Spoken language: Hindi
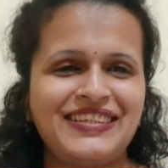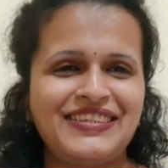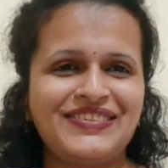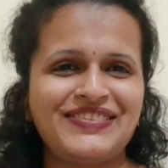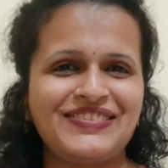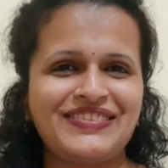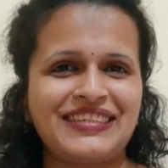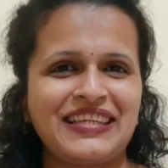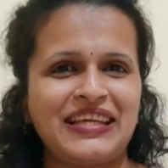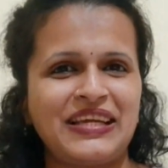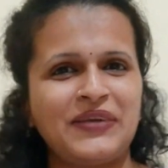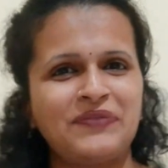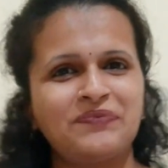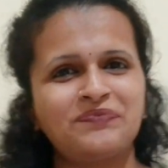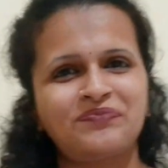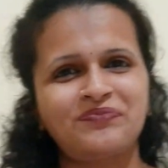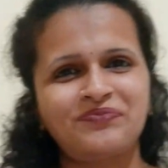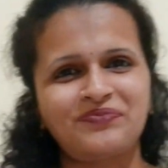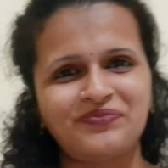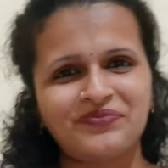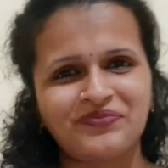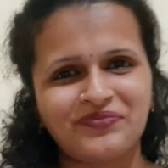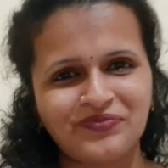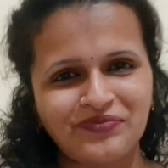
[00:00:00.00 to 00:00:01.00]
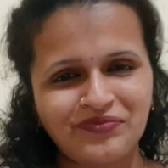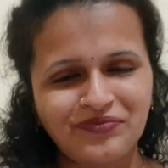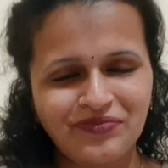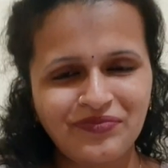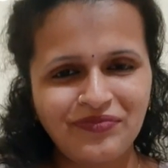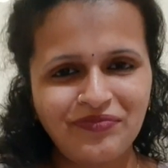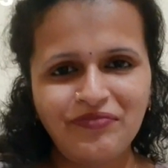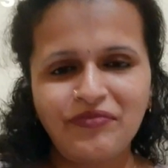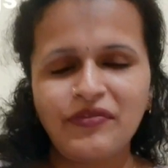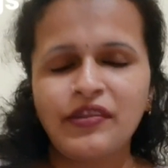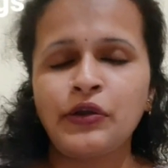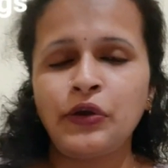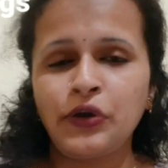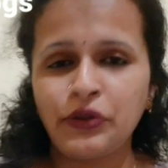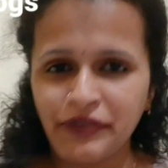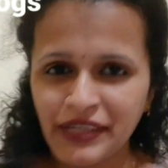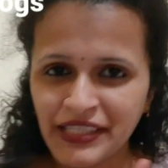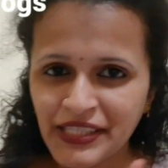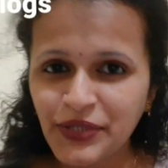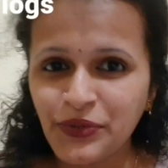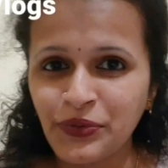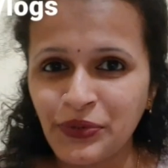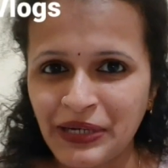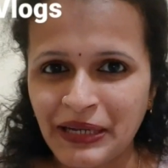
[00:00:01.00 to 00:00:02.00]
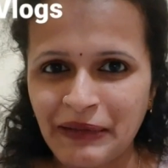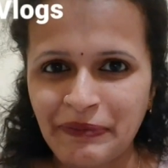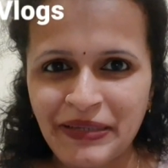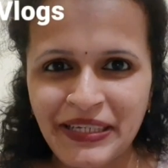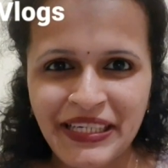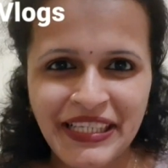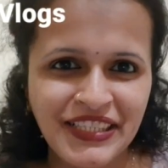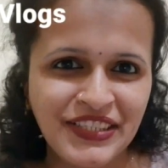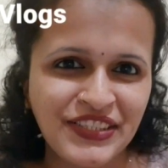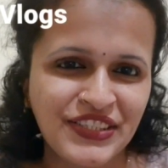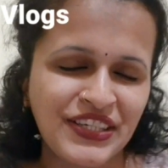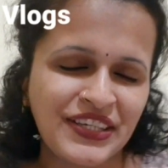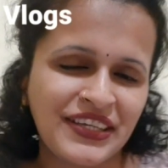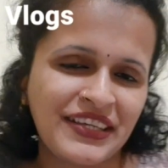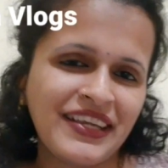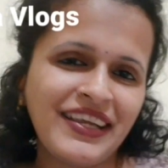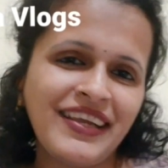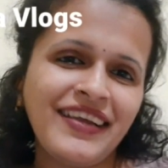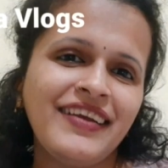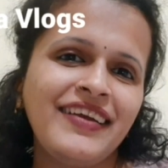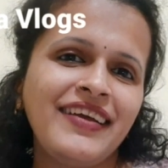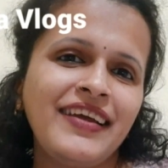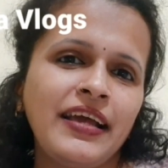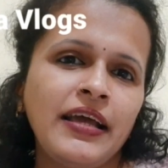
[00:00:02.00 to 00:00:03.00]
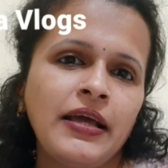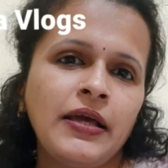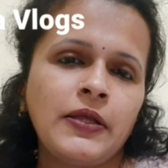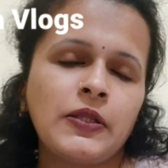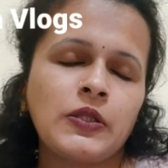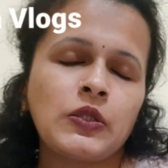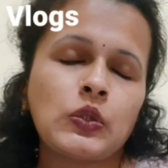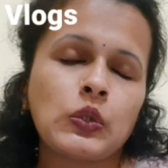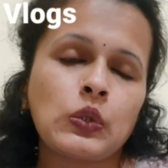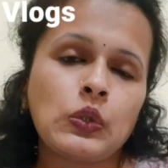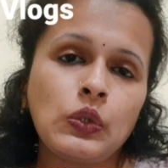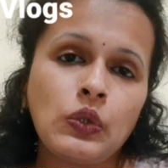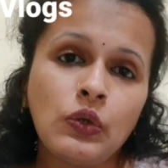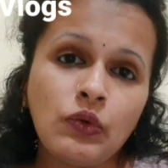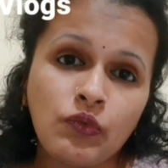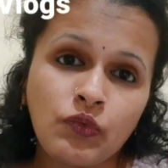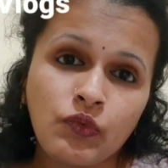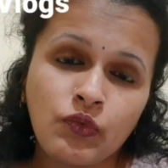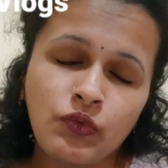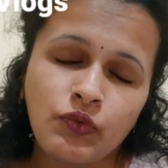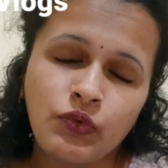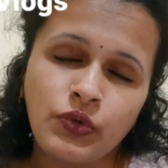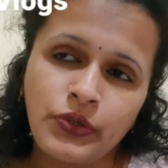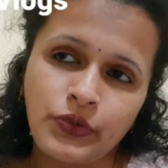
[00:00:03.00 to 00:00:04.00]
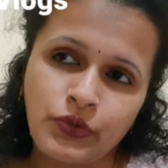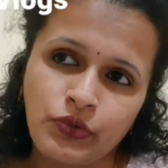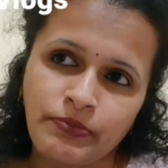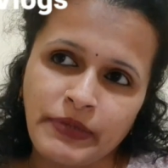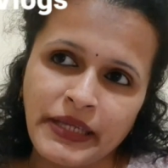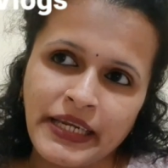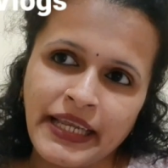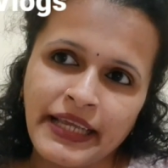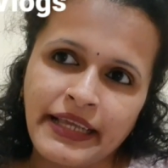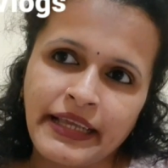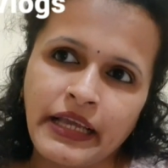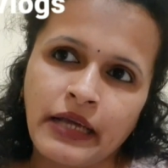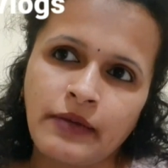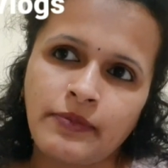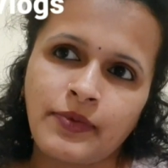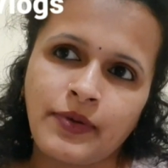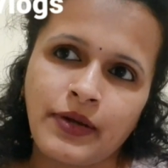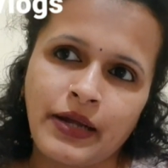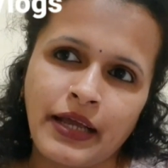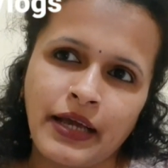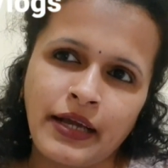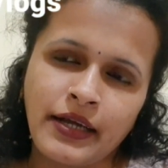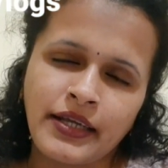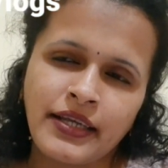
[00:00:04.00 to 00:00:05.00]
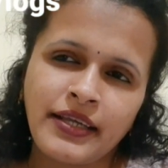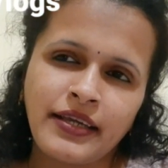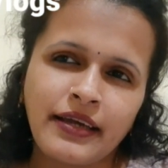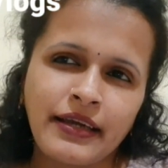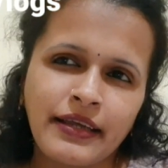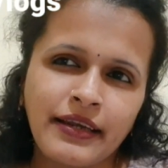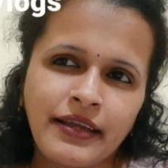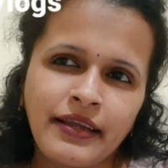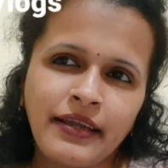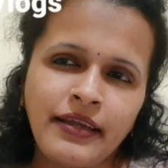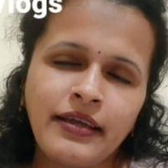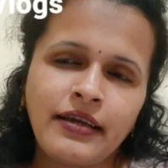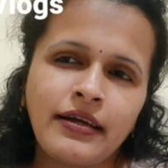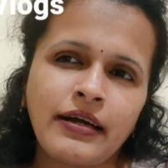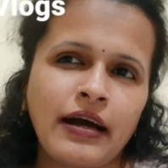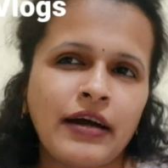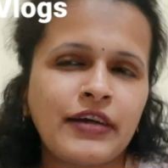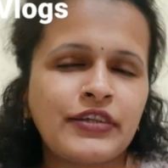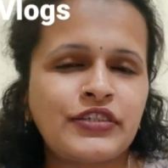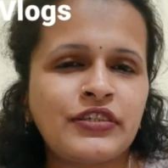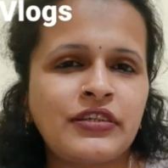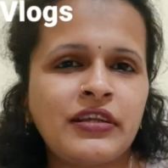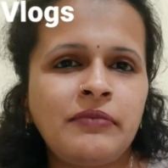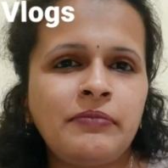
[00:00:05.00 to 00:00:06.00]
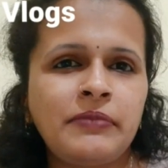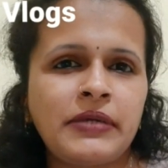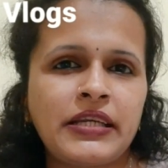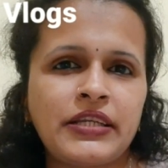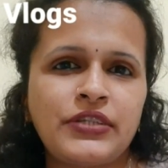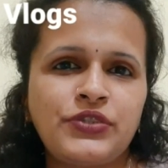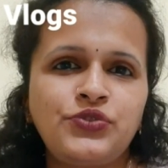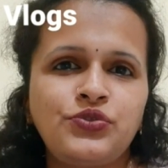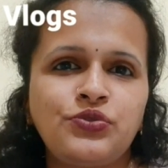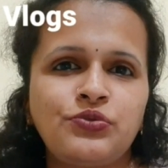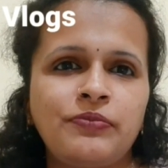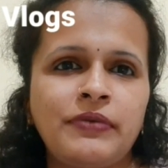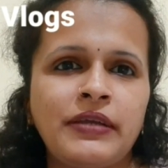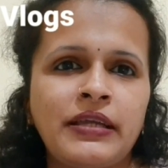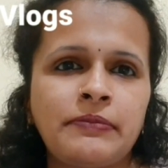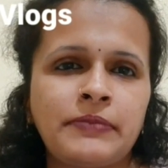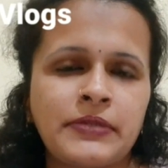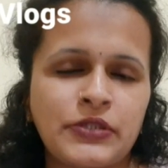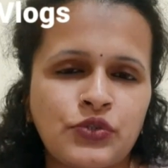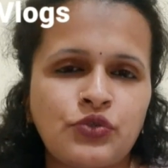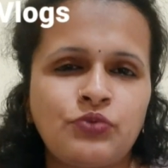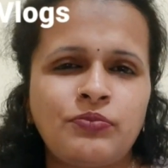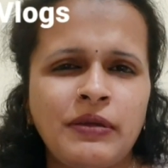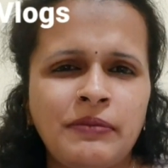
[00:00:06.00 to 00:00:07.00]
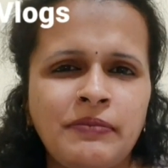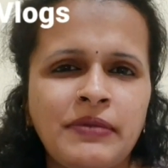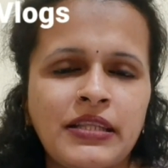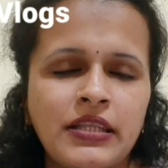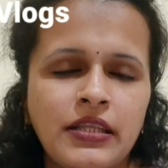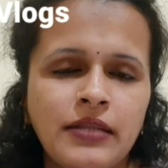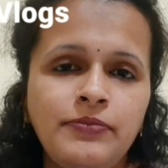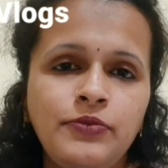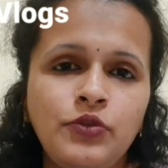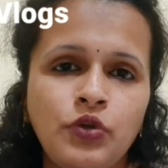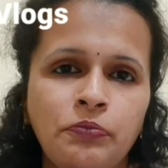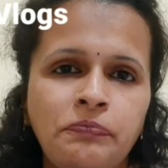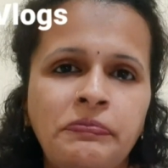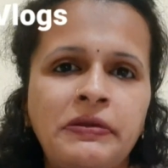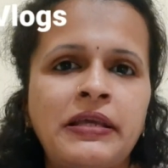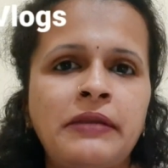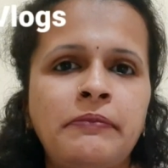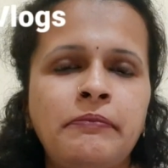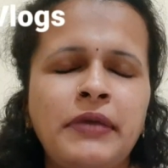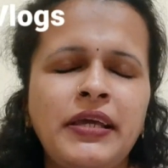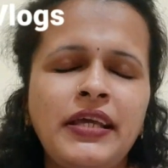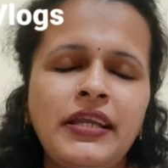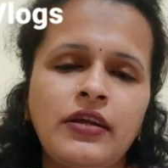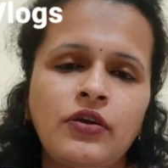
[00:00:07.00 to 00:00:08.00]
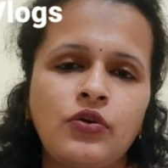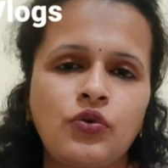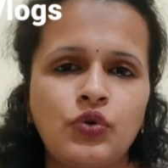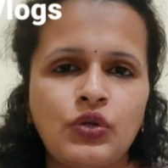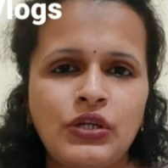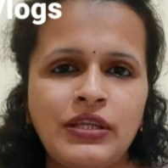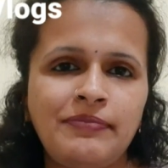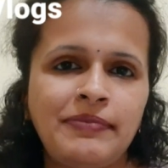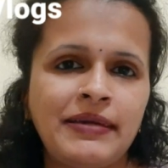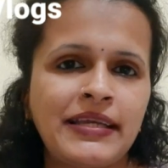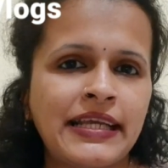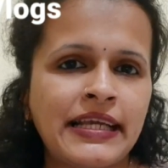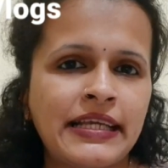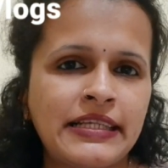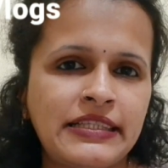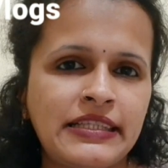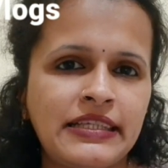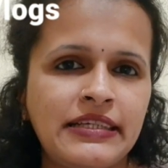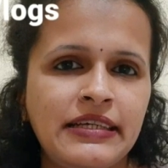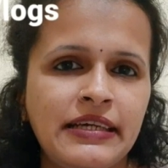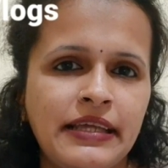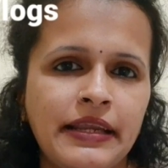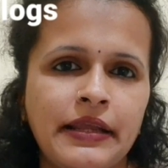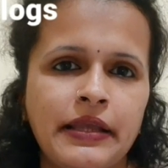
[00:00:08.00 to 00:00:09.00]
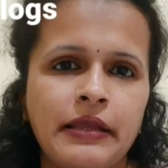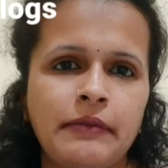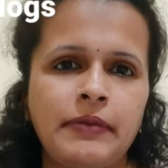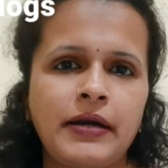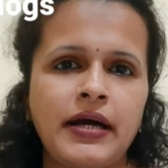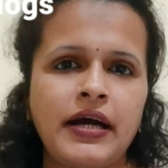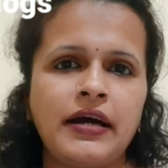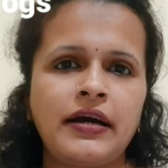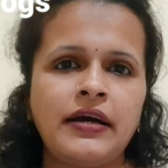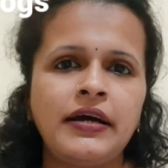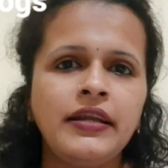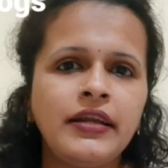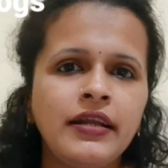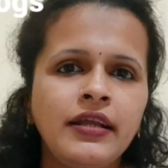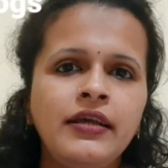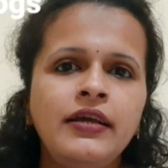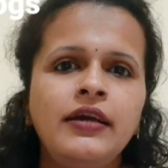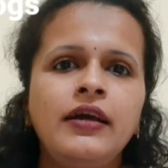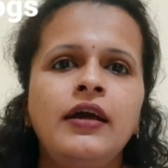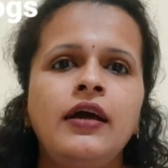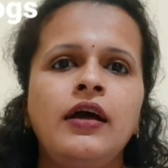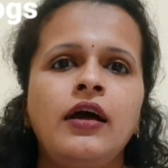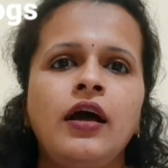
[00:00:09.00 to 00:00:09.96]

ऐसे नहीं होता है और वैसे होना भी नहीं चाहिए तो वो रूबी ने क्या बोला कि अरे आज ना मैंने सुबह सुबह मतलब दोपहर में रंगोली बनाई थी घर के बाहर